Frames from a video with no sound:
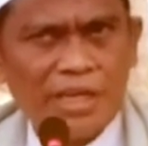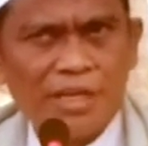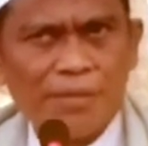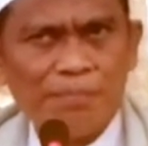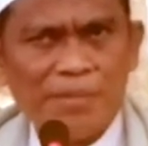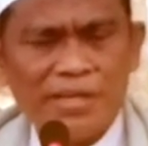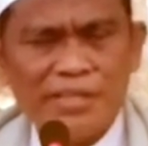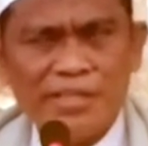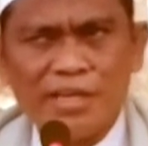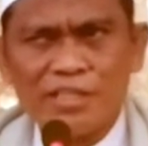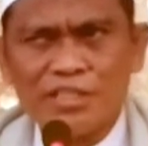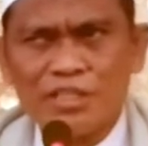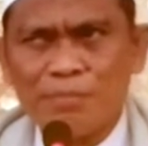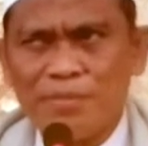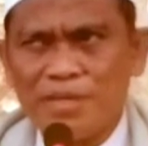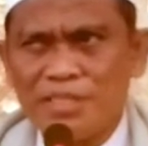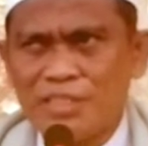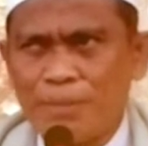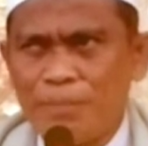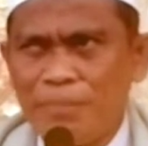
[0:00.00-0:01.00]
hikmah yang
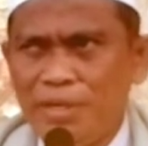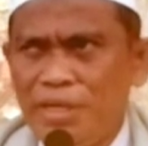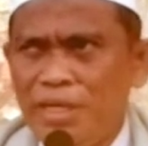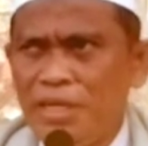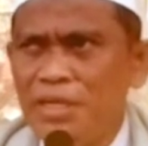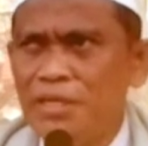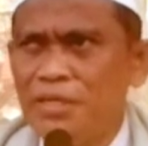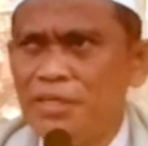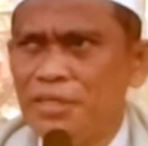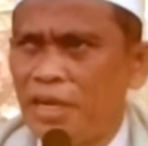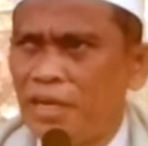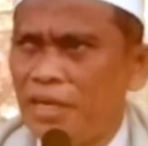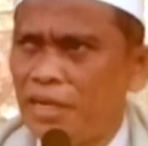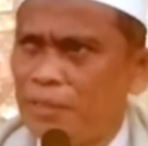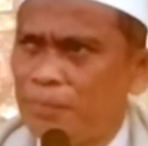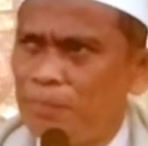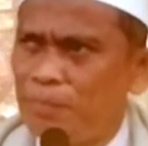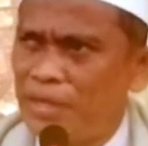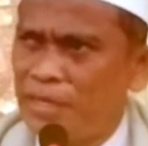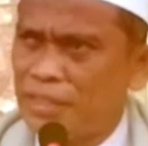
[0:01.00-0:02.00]
semacam ini hendaklah
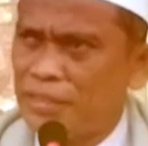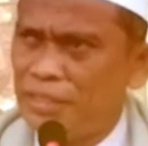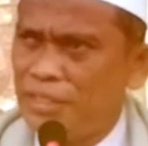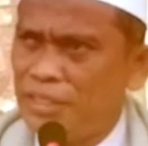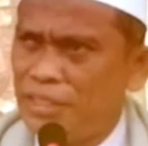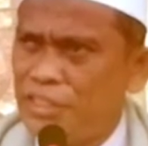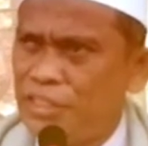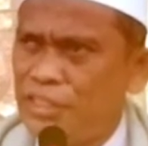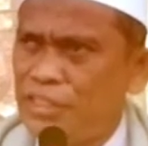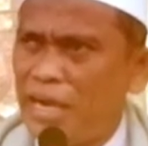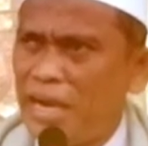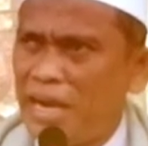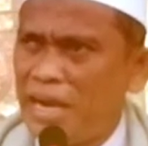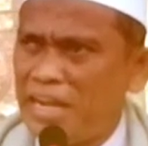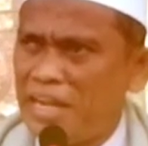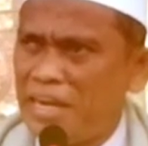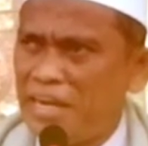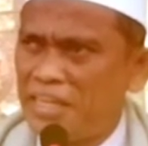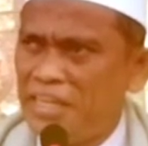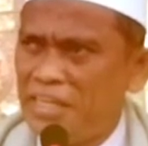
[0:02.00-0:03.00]
dimengerti sehingga
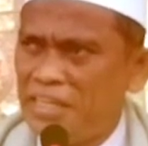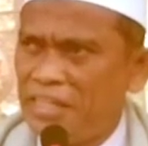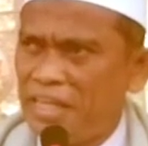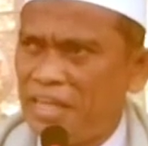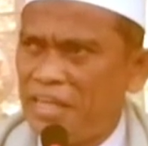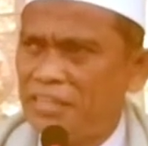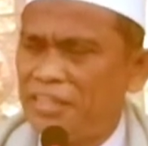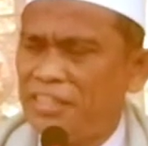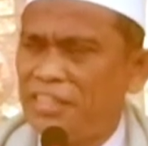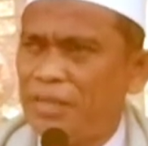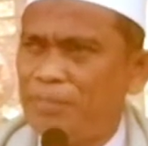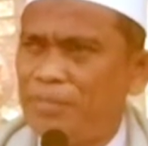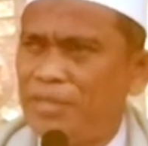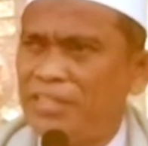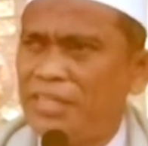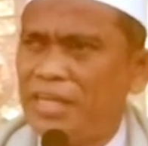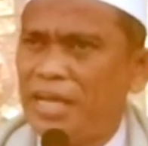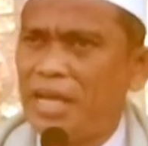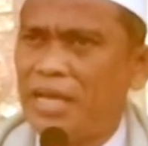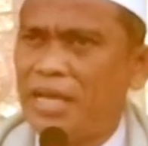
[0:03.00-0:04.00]
akal kita tidak
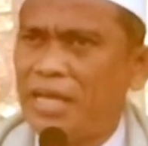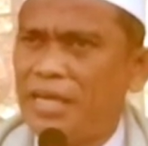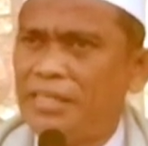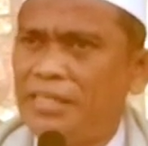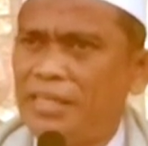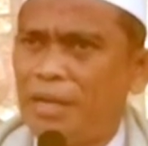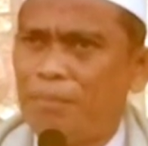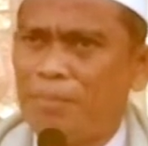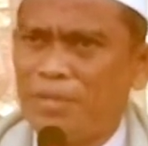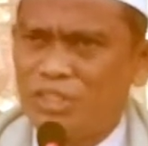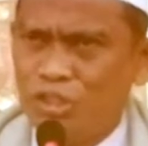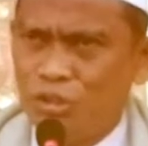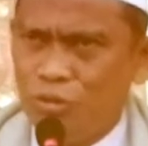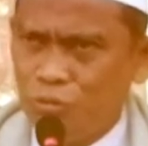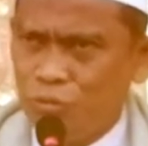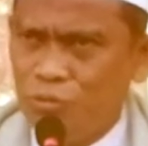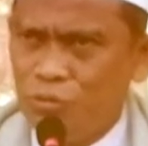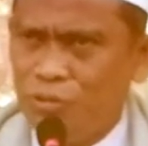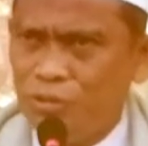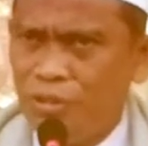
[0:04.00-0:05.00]
menjadi akal yang
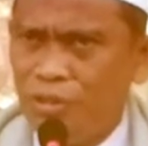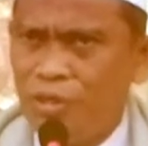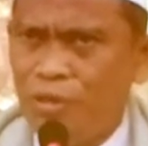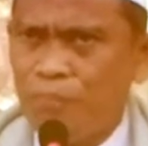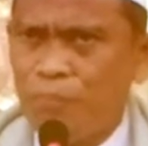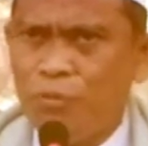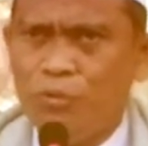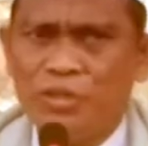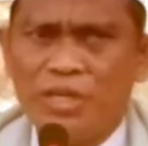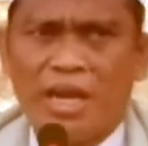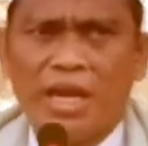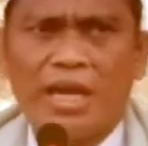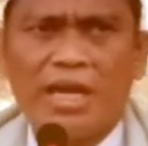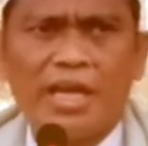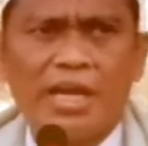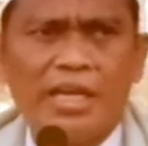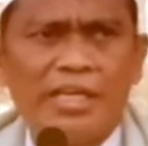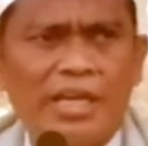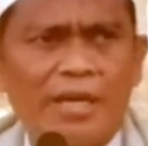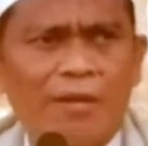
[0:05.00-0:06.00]
majnun punya
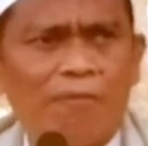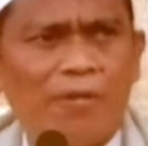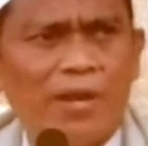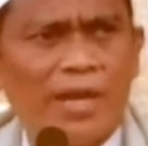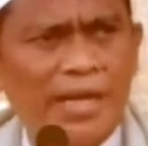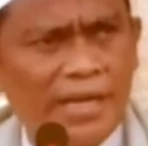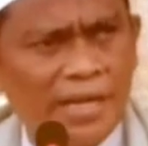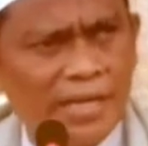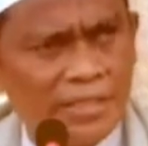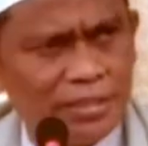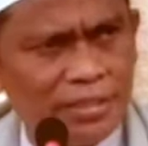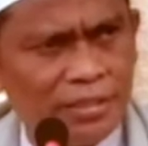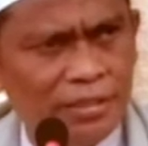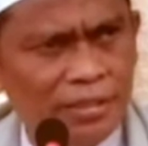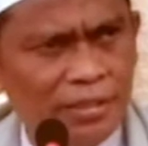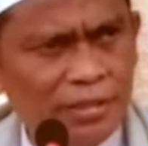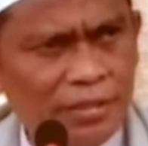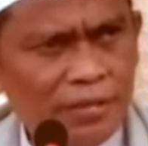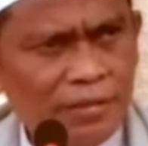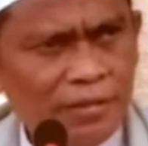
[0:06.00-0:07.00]
akal yang
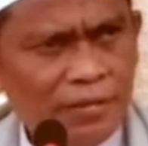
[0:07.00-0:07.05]
waras